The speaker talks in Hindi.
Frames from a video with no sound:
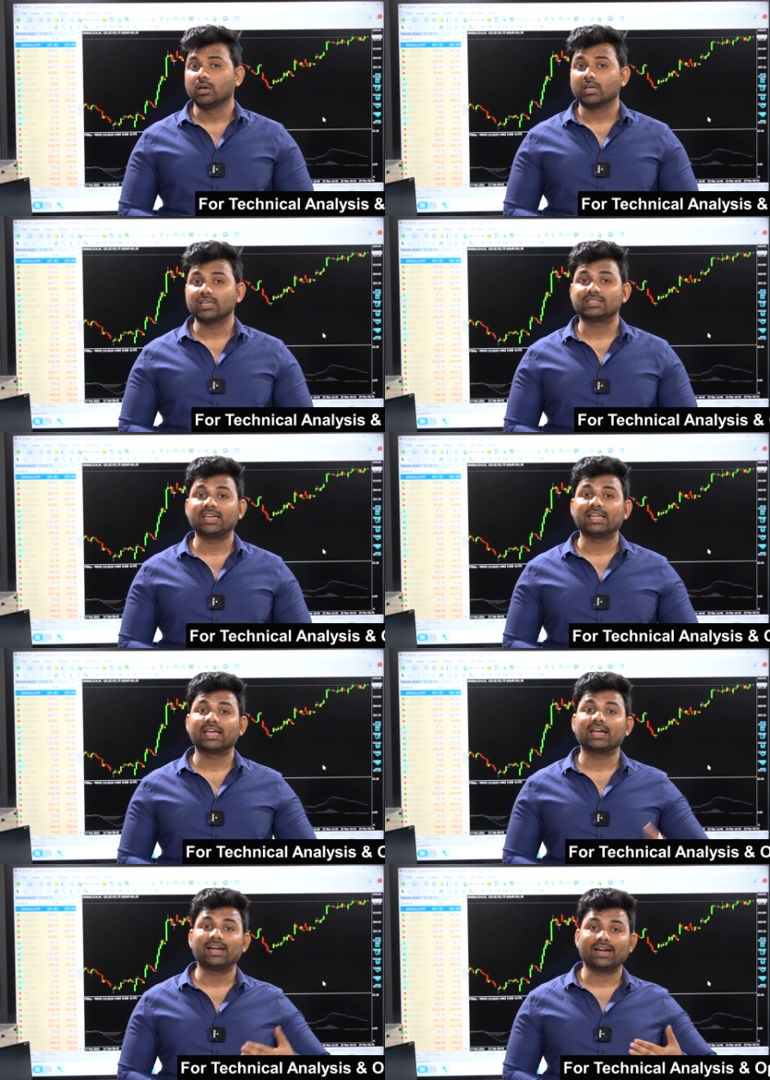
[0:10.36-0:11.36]
किस तरीके
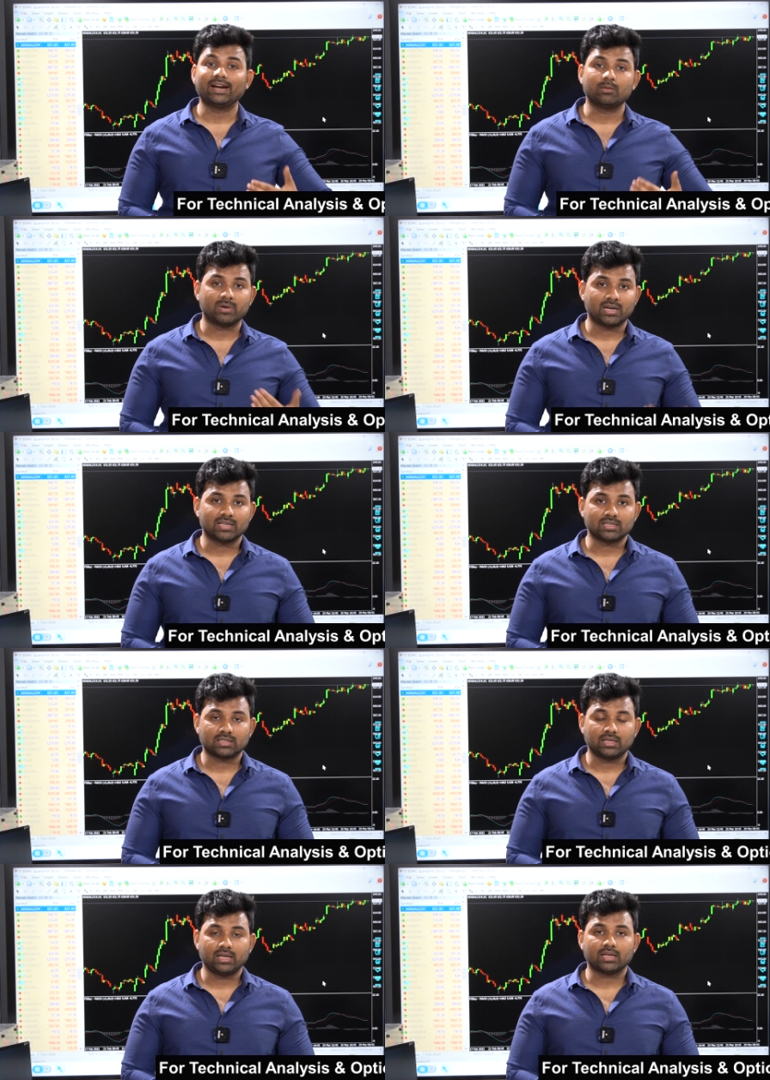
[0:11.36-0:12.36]
के ट्रेड आप बना
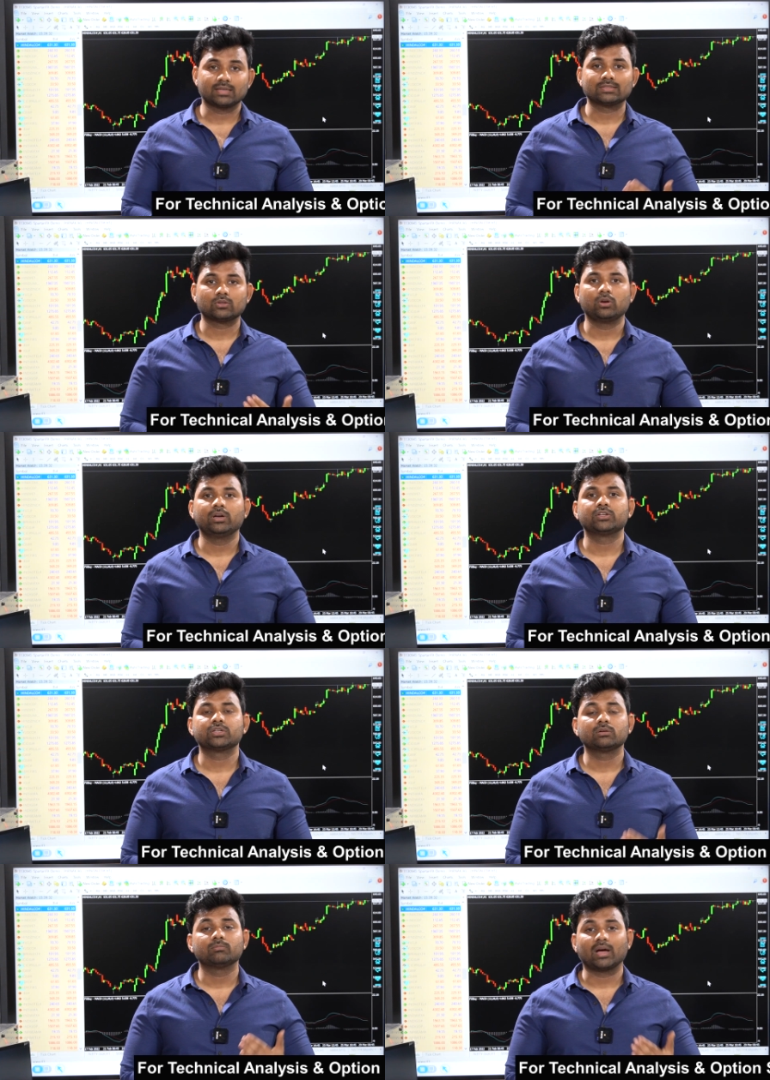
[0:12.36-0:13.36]
सकते हैं
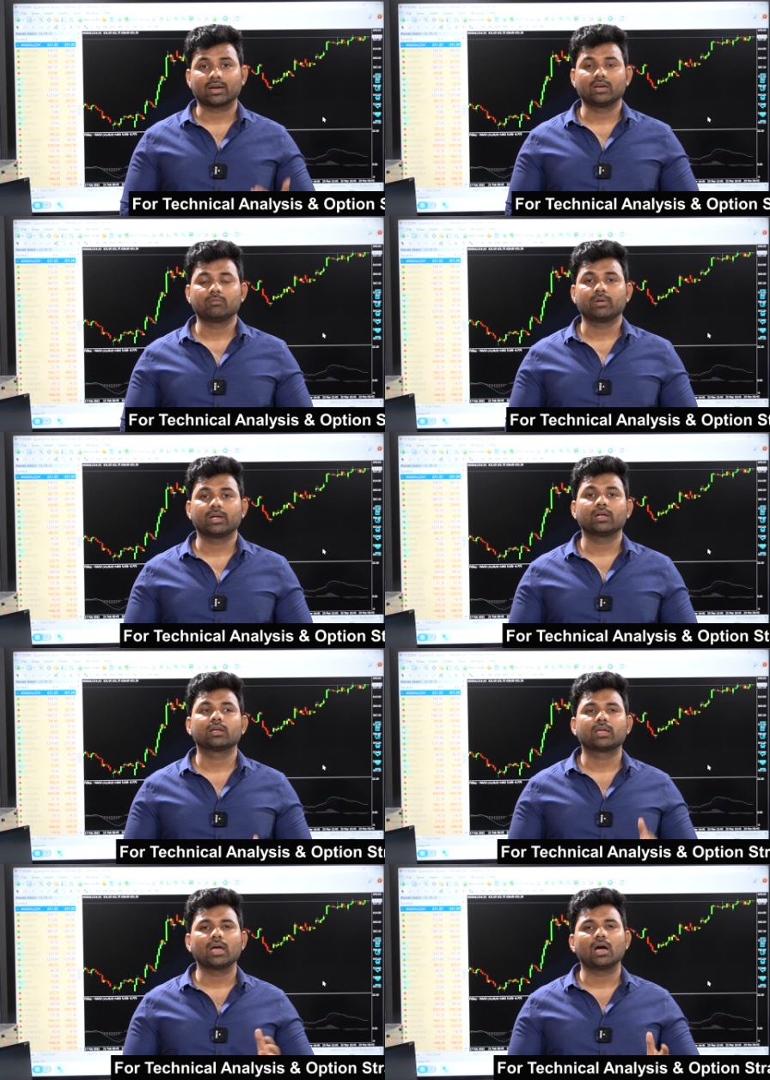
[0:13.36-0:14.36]
कंसोलिडेशन मार्केट में
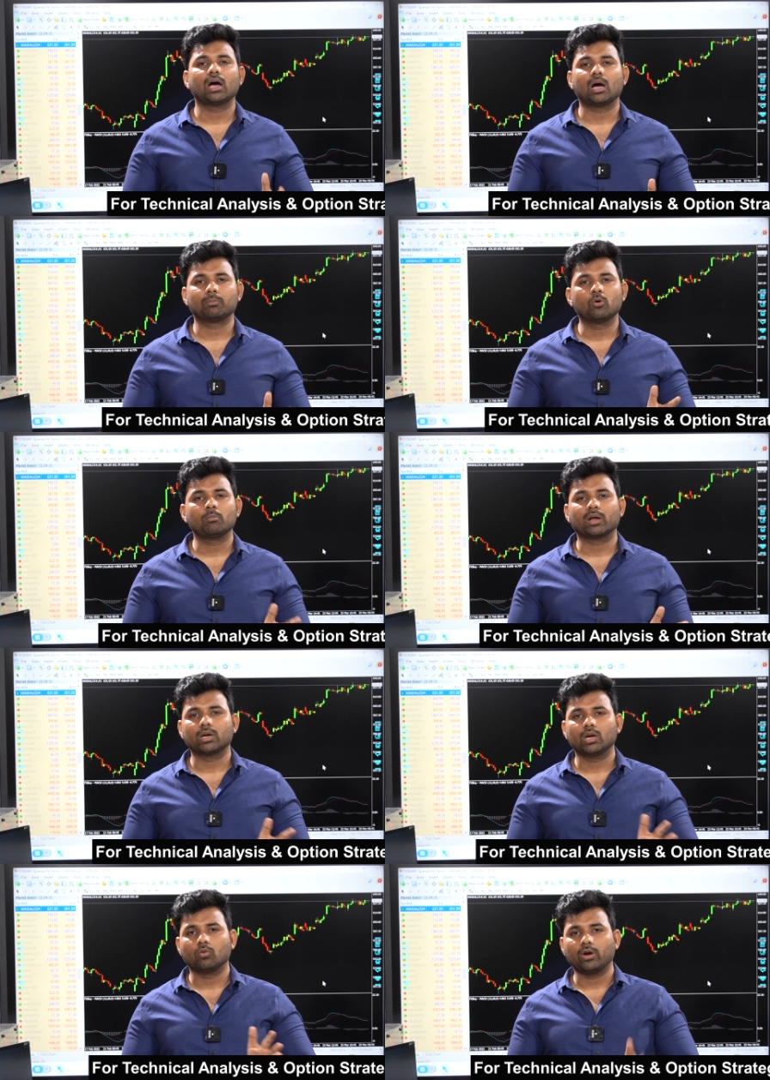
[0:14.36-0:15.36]
क्या आपको
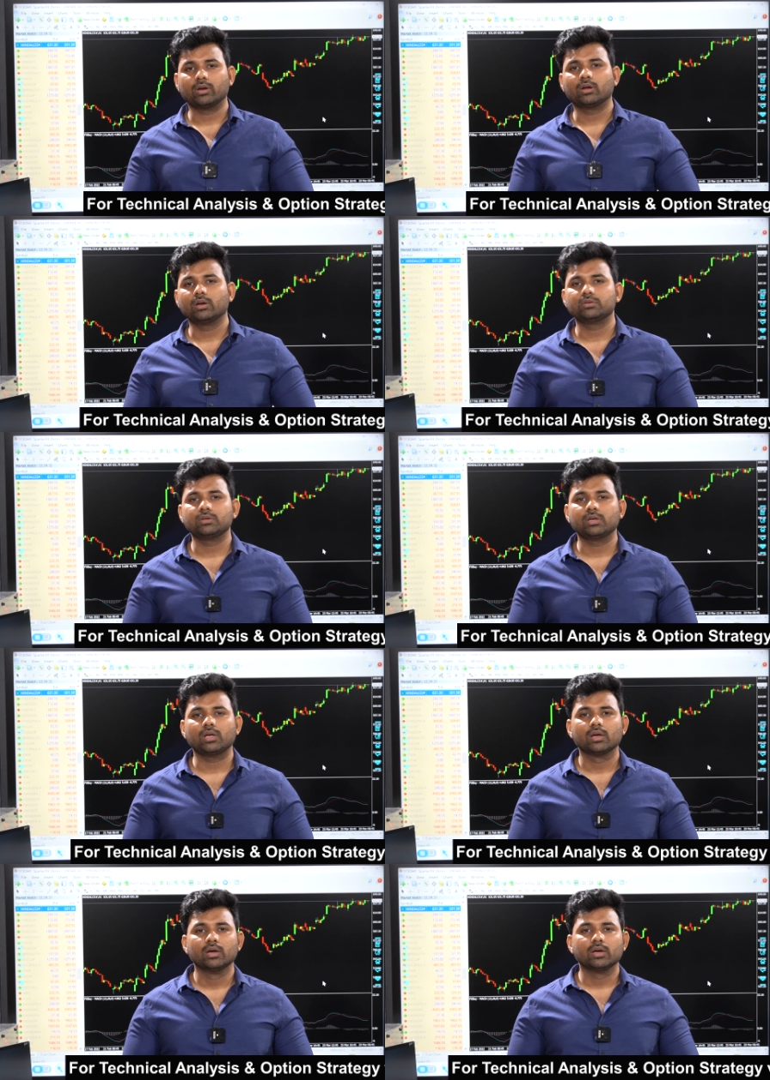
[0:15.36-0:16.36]
मार्केट अवॉइड करनी
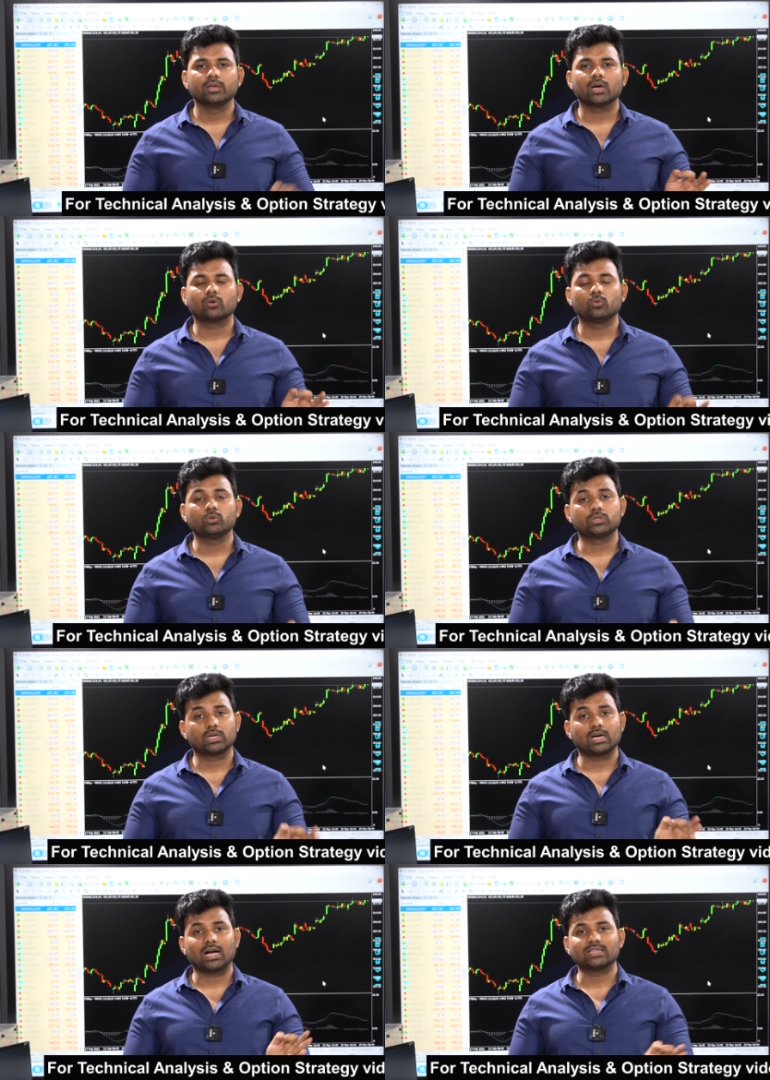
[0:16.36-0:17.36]
चाहिए या कुछ
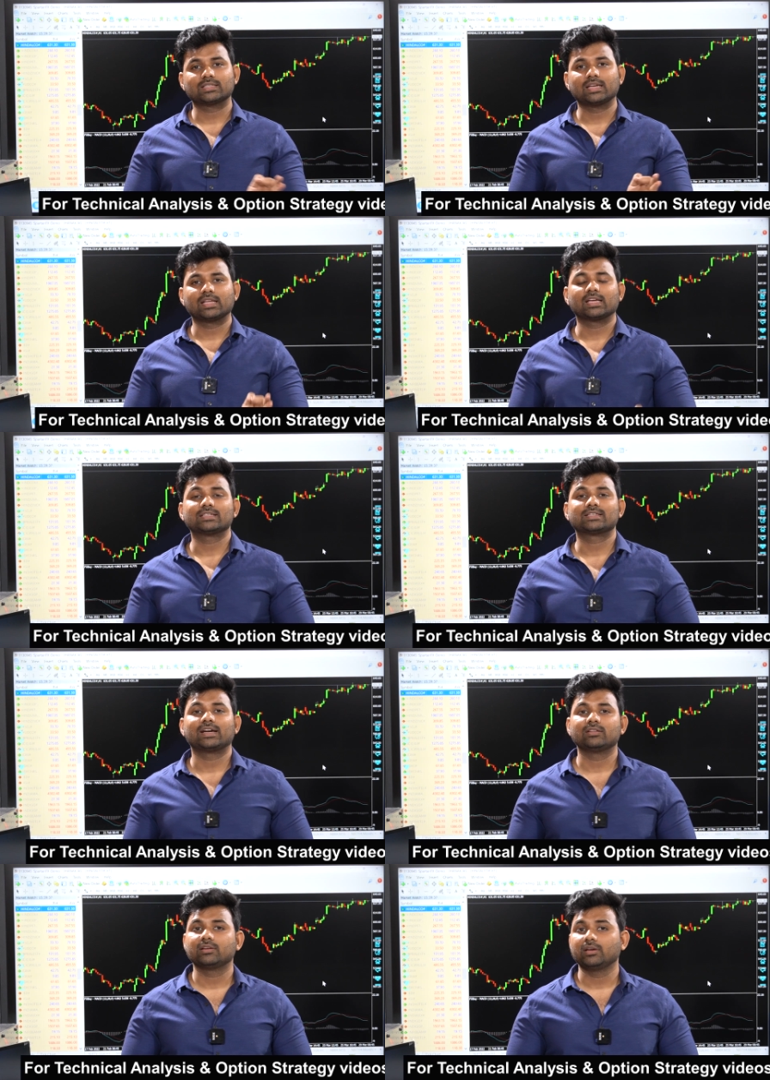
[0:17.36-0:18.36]
खास तरीके की
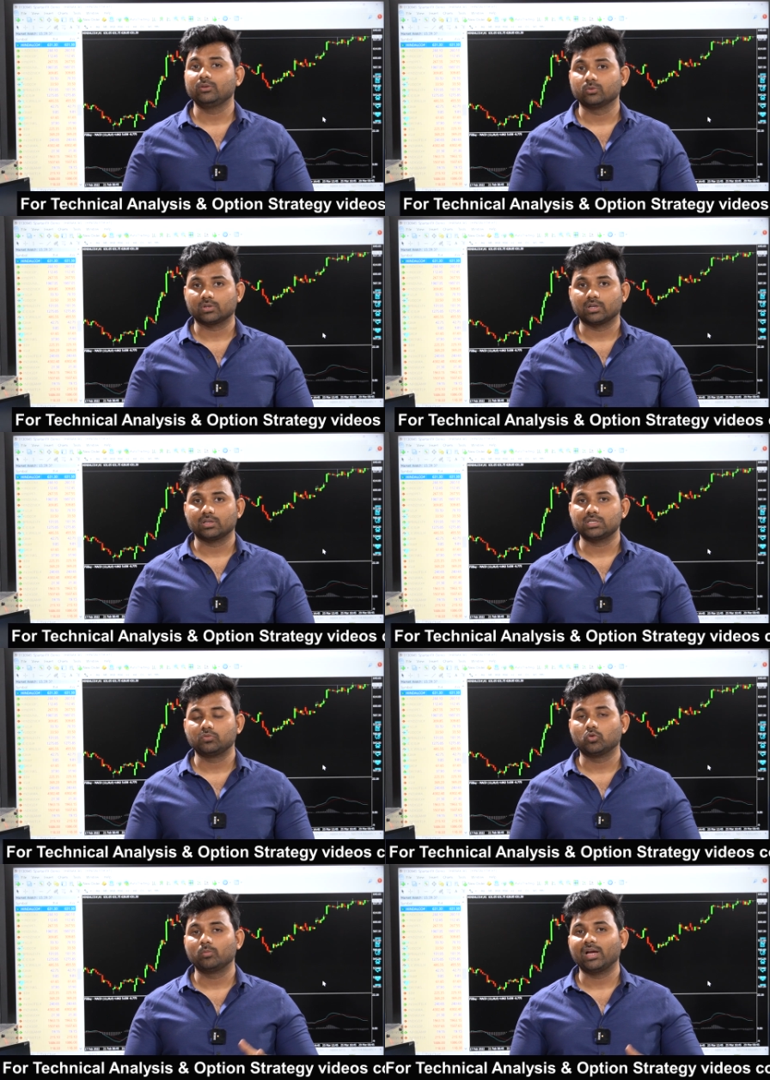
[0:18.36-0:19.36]
स्ट्रेटेजी का यूज़ करना चाहिए
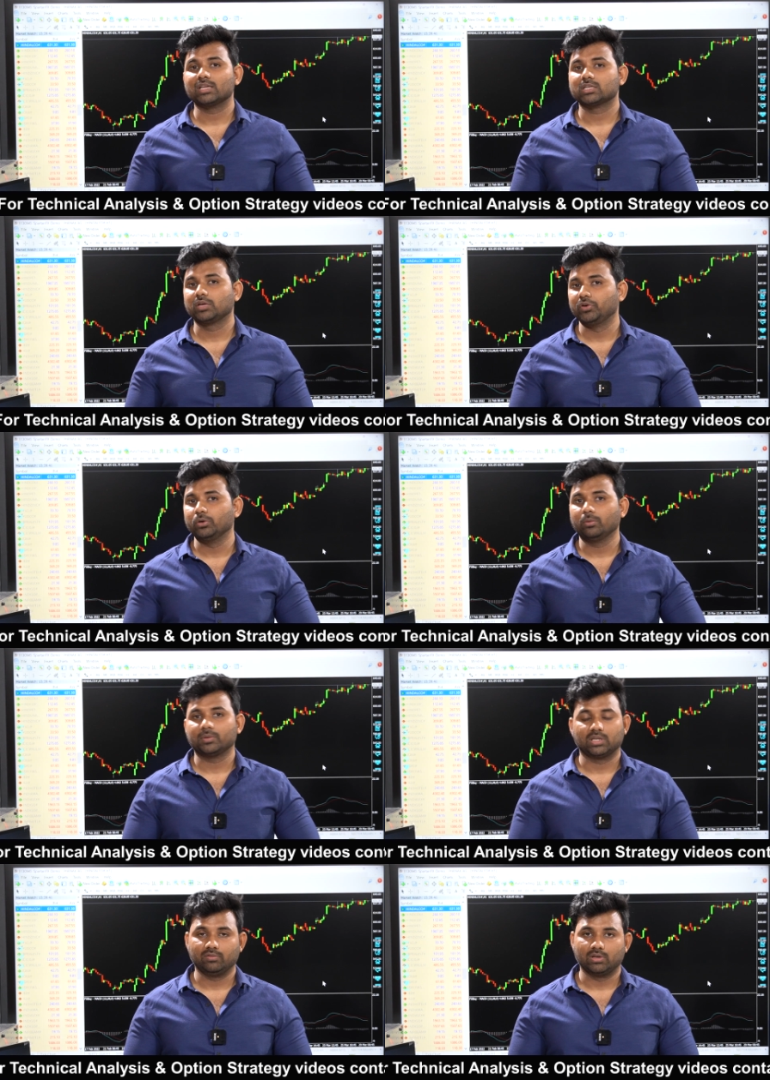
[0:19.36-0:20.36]
वो मैं आज की वीडियो में
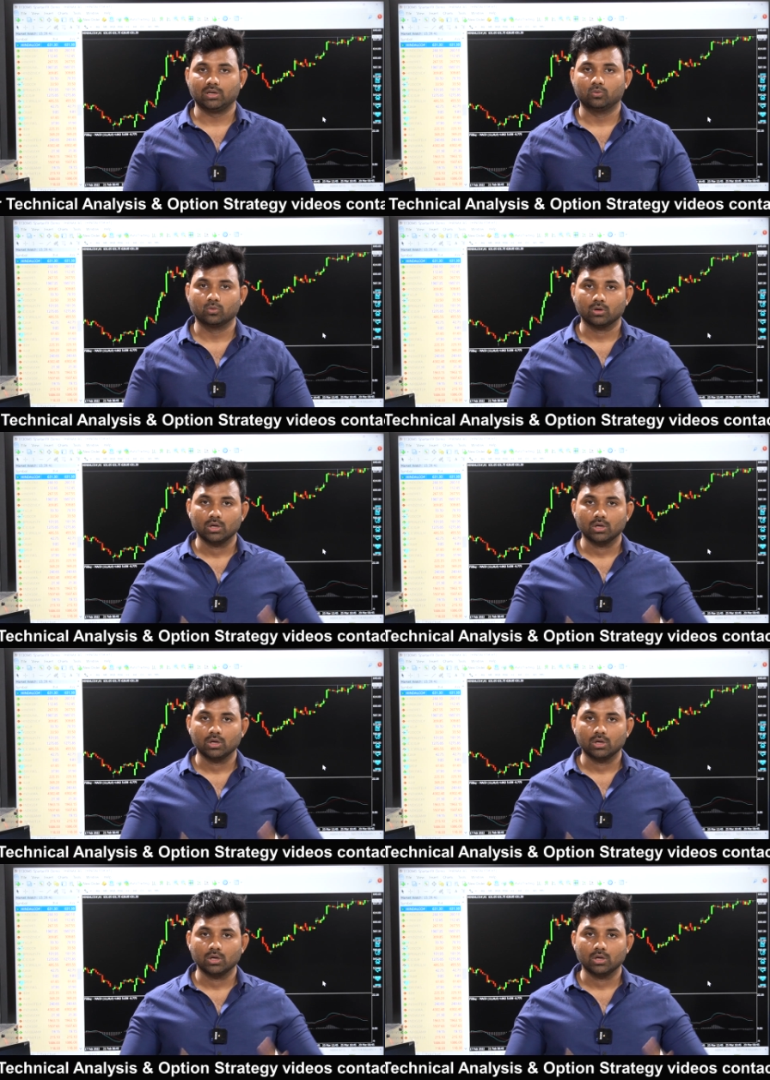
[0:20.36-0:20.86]
बताने वाला हूँ